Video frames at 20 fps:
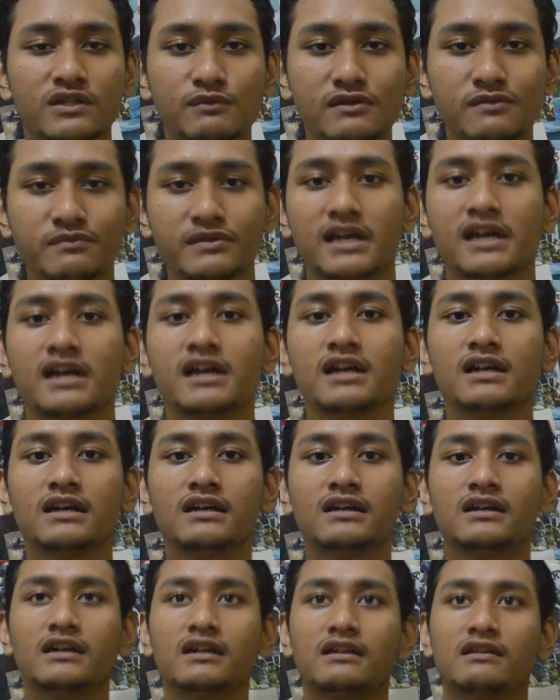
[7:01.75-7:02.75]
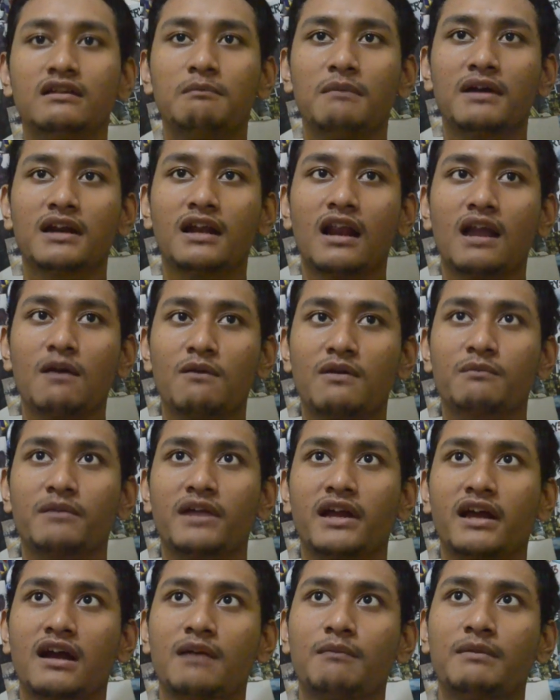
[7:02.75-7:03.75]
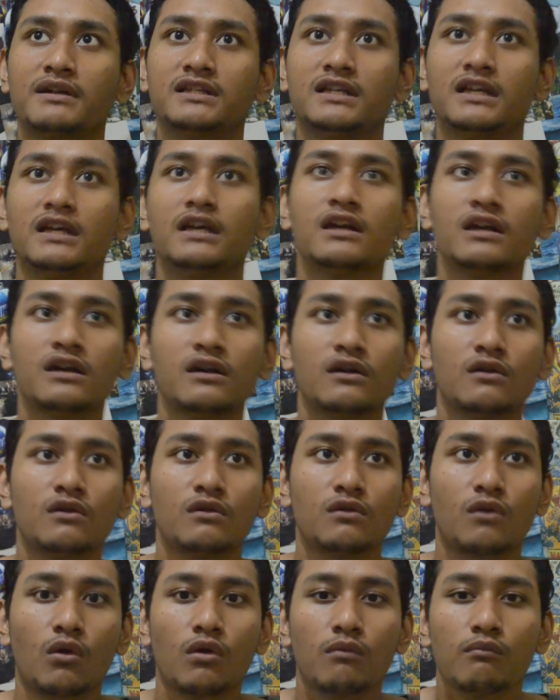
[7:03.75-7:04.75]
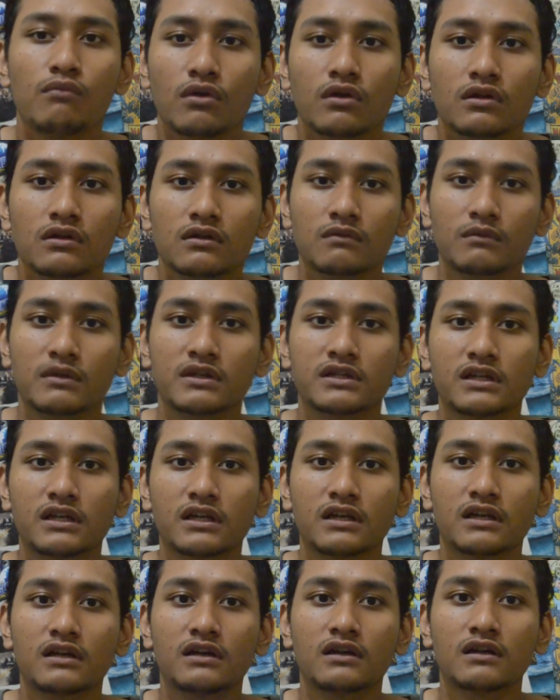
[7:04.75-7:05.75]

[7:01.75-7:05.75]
sebelumnya, di mana lawan mereka masih robot, masih